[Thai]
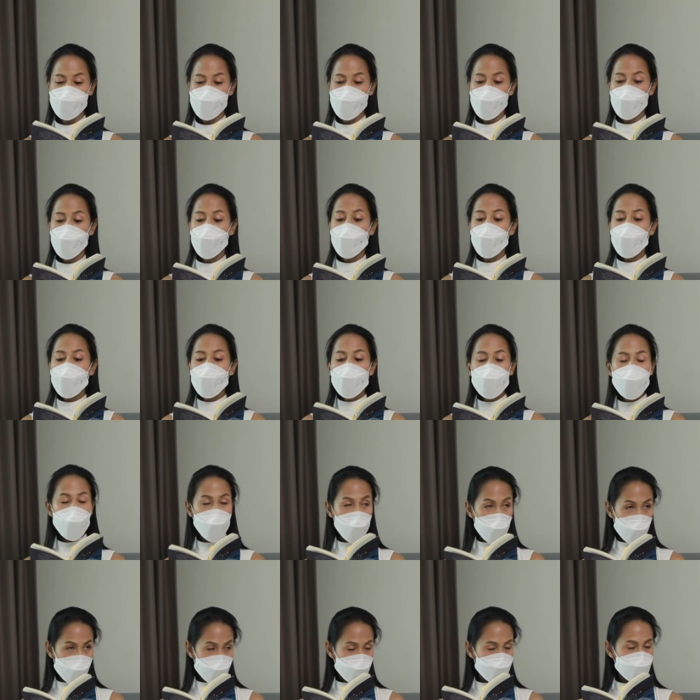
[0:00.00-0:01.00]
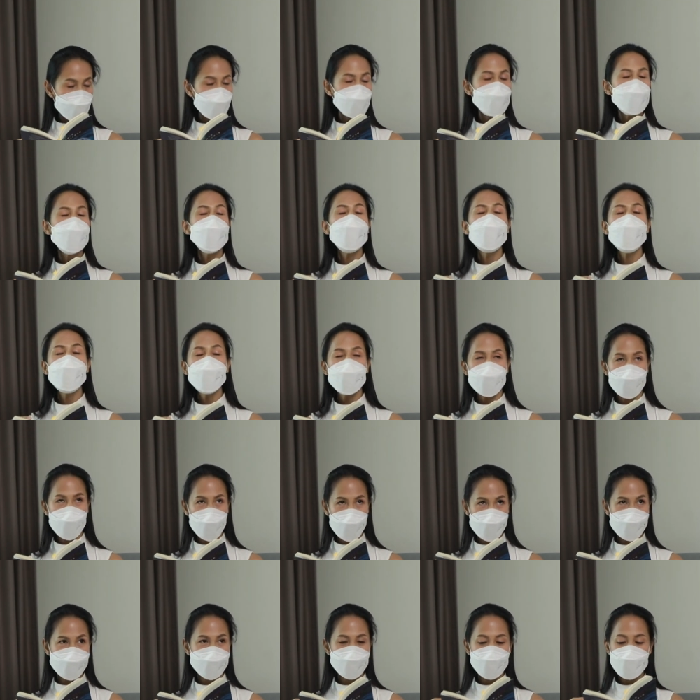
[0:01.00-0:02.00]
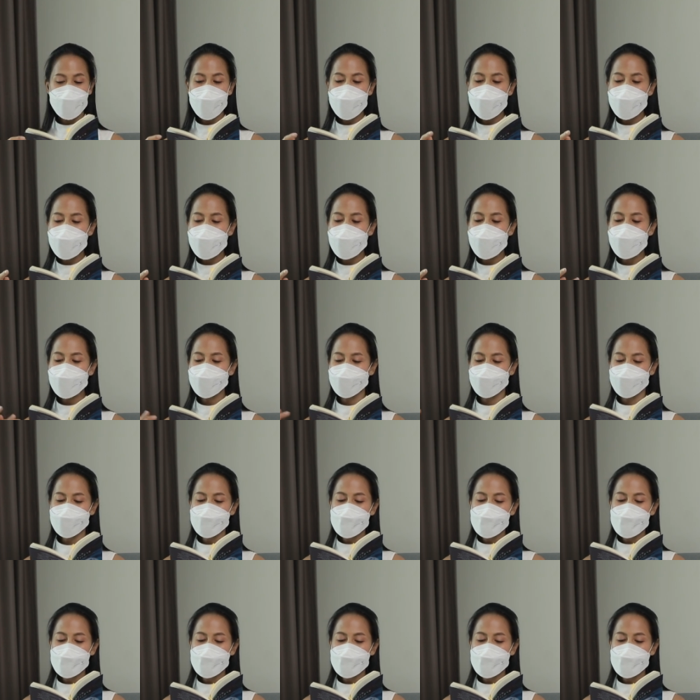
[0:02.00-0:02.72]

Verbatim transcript: จริง หัวเธอค่อยๆหลุดออกจากร่าง